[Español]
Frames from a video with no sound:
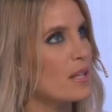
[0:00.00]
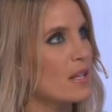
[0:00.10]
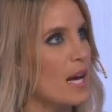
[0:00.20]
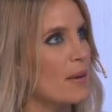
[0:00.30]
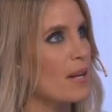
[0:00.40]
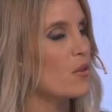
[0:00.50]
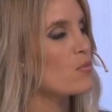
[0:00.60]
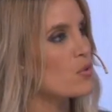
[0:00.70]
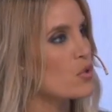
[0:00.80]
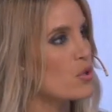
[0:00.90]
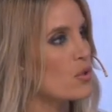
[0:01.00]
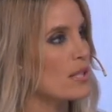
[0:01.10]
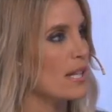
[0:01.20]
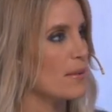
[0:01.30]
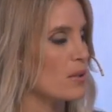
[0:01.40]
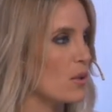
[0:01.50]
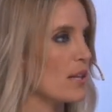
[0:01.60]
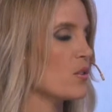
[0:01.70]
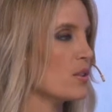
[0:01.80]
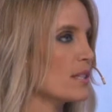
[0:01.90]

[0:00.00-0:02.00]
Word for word: ha hablado mucho de la vinculación que